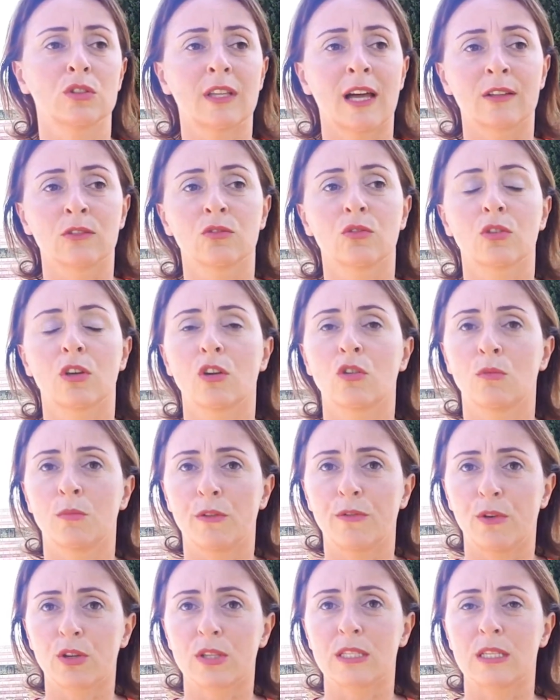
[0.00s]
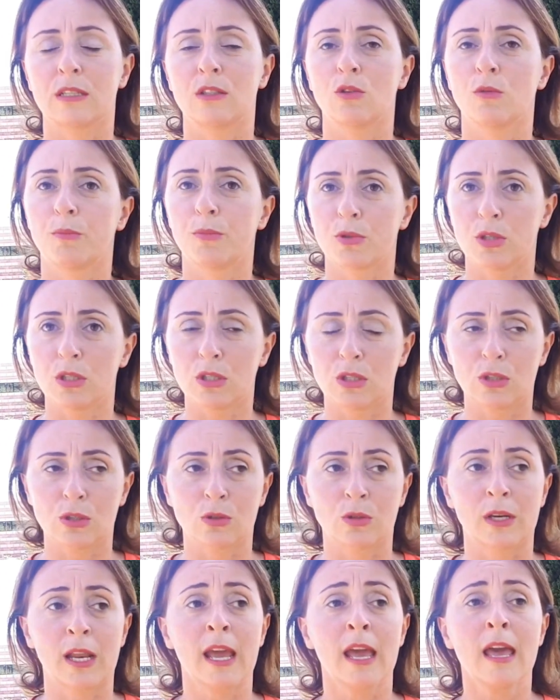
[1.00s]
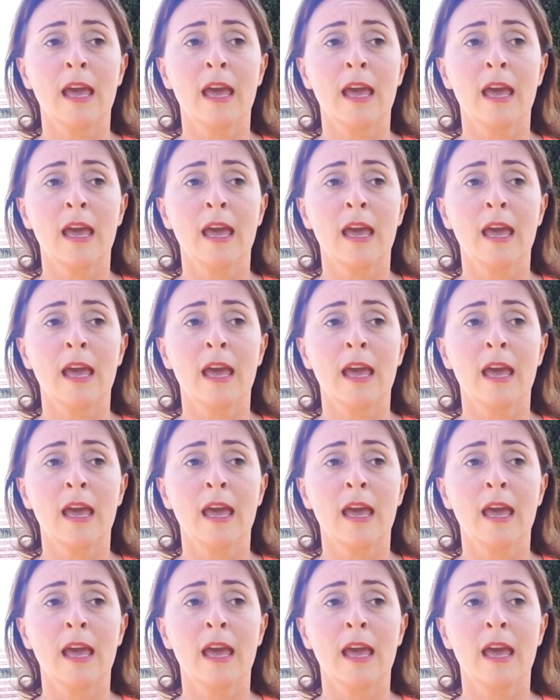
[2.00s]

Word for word: tanto che come forze di opposizione,